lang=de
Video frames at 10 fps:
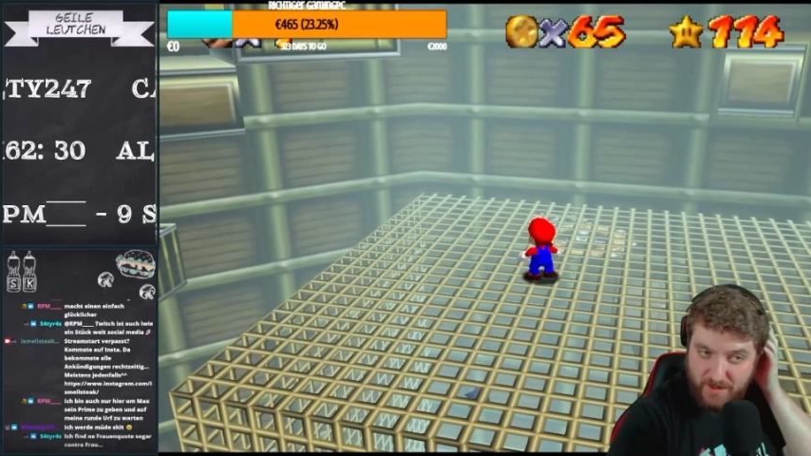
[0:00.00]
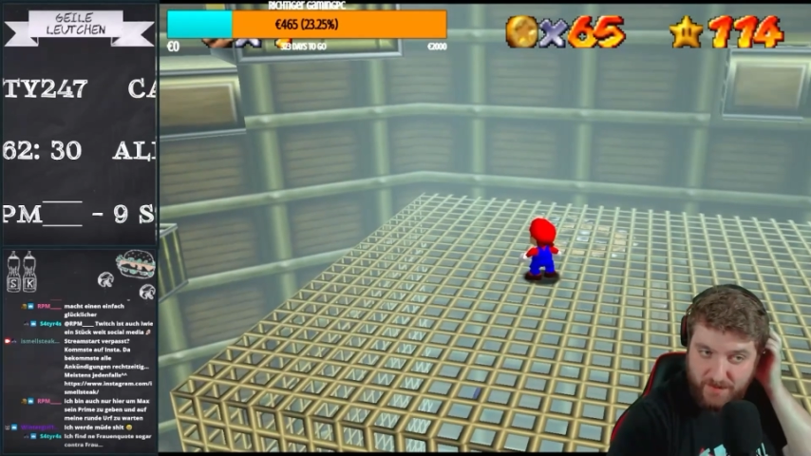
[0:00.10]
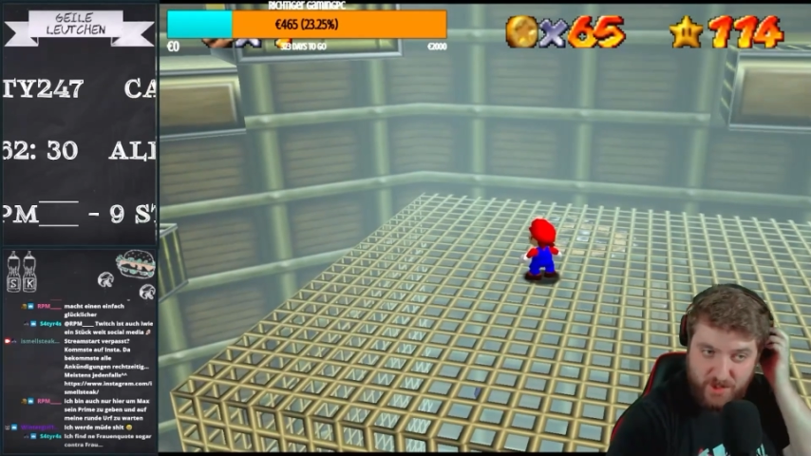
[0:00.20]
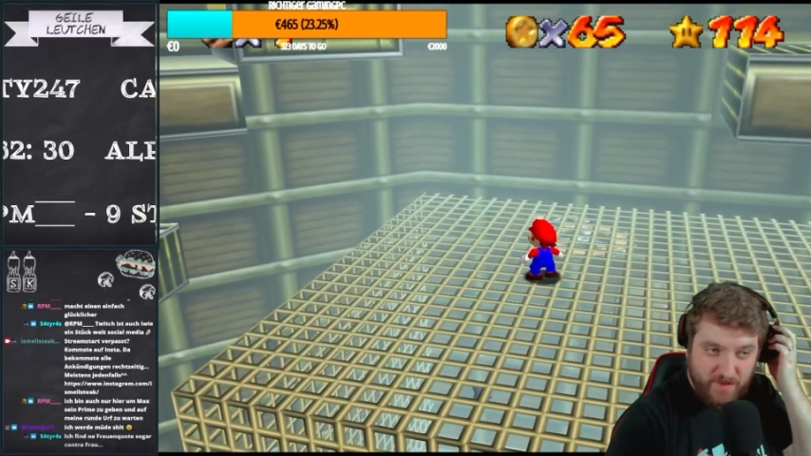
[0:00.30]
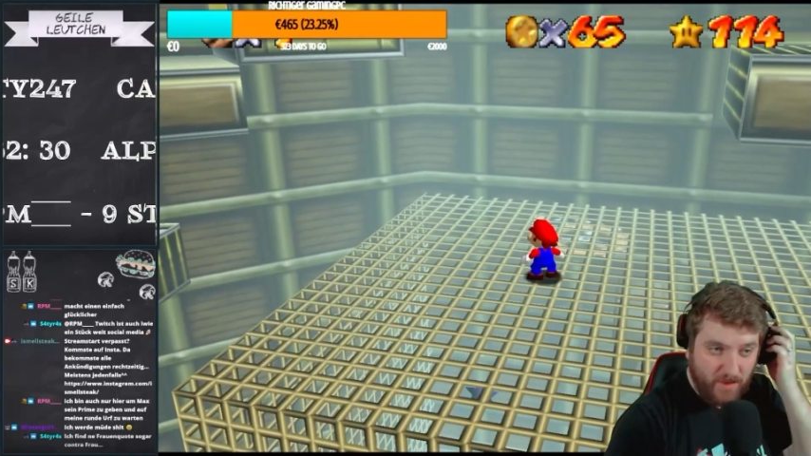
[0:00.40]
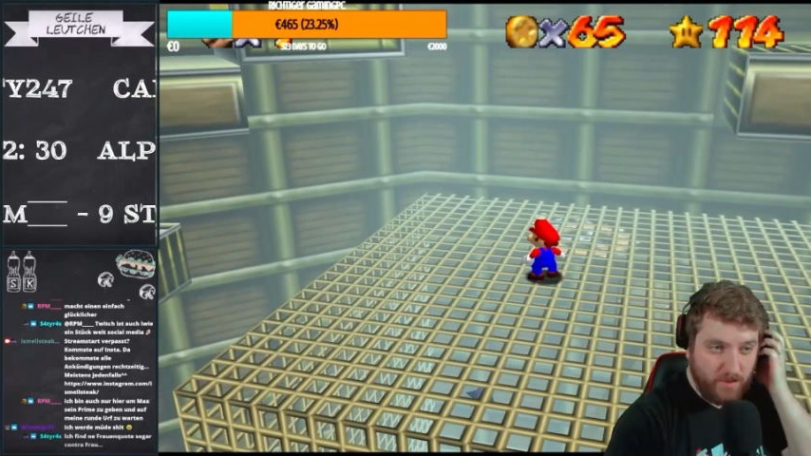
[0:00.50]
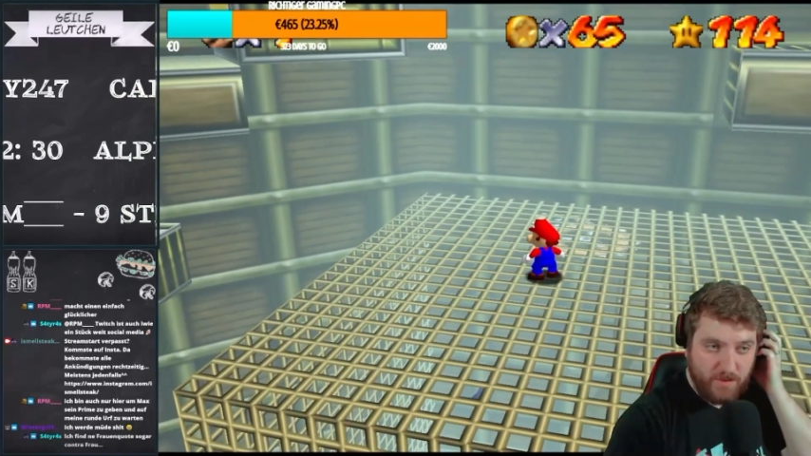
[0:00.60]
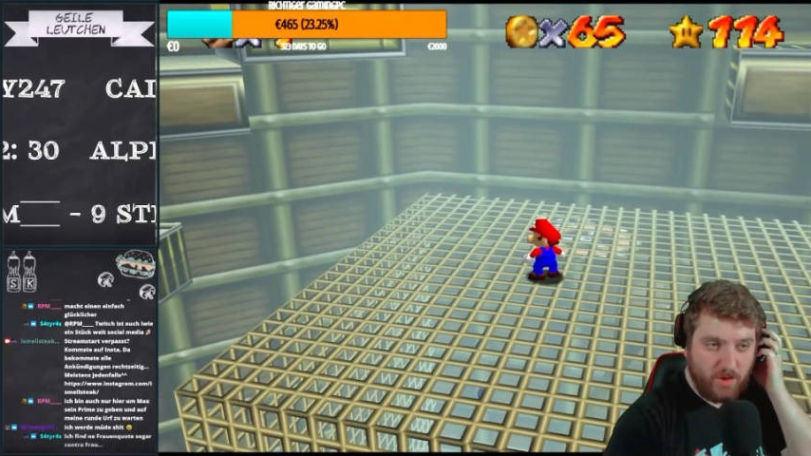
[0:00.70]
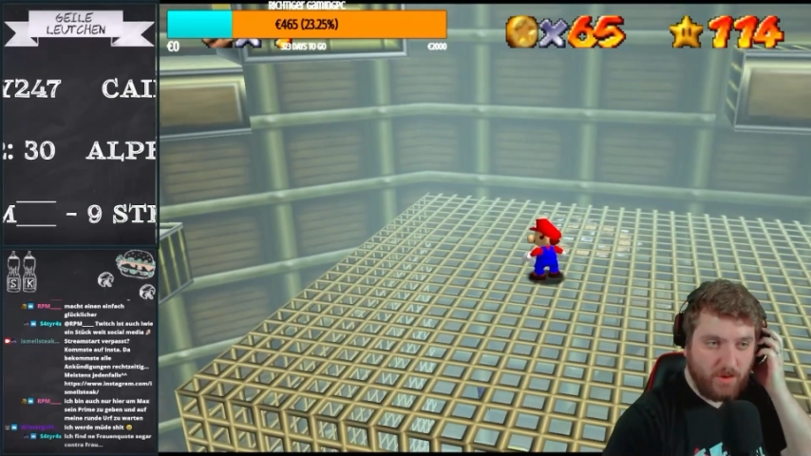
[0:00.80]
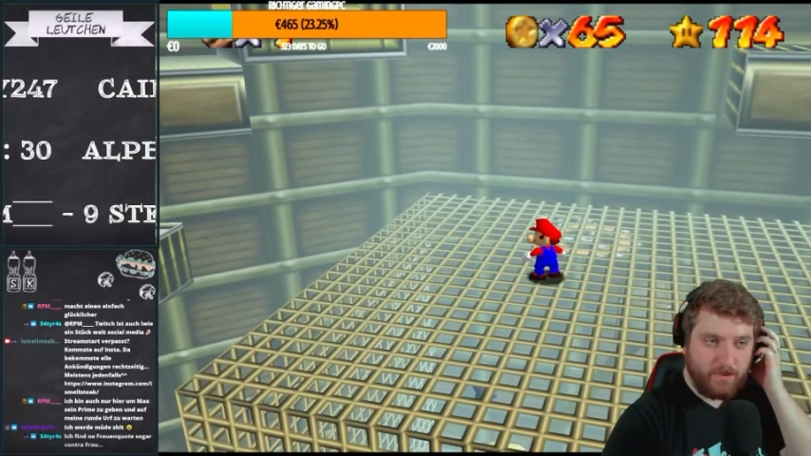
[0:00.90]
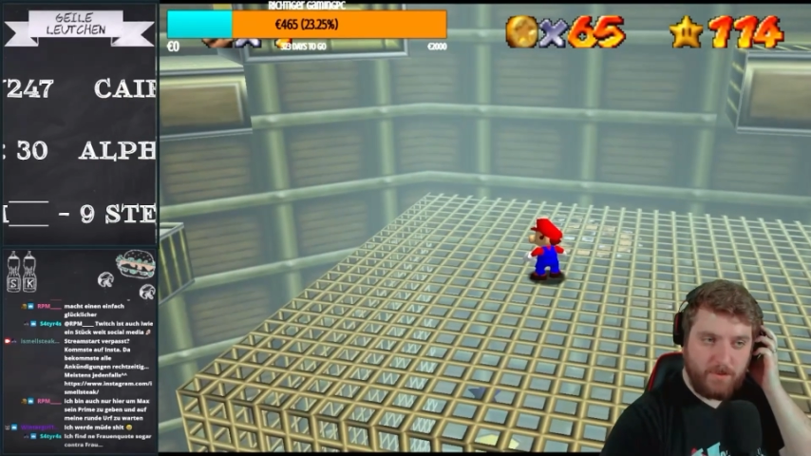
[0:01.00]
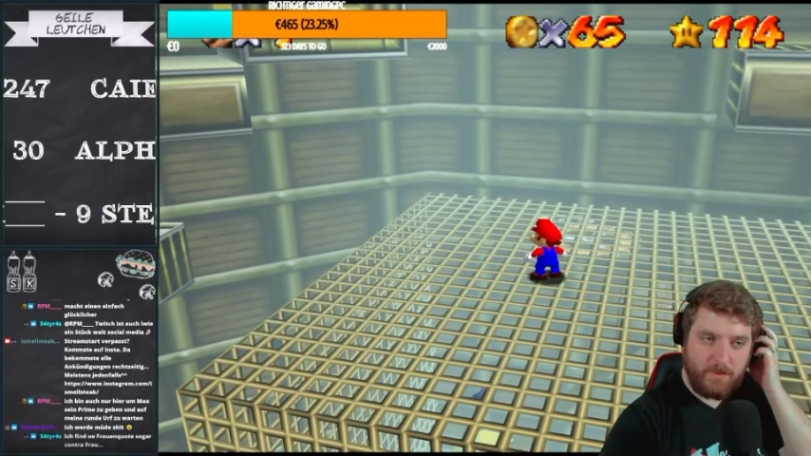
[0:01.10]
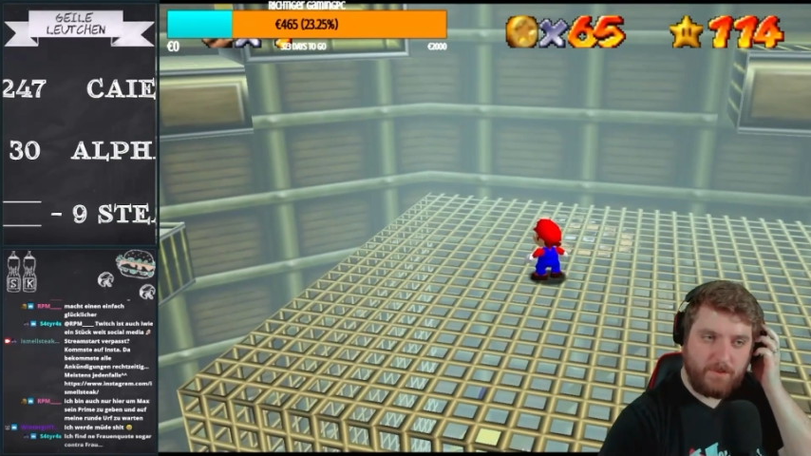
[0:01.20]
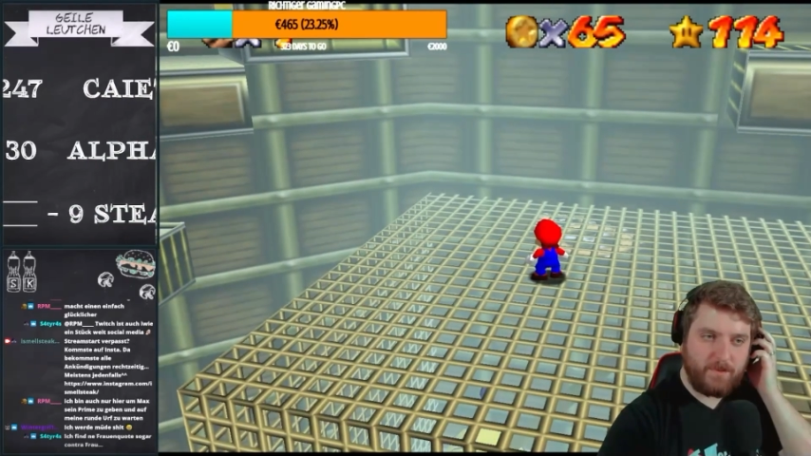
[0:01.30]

Twitch ist auch irgendwie ähm,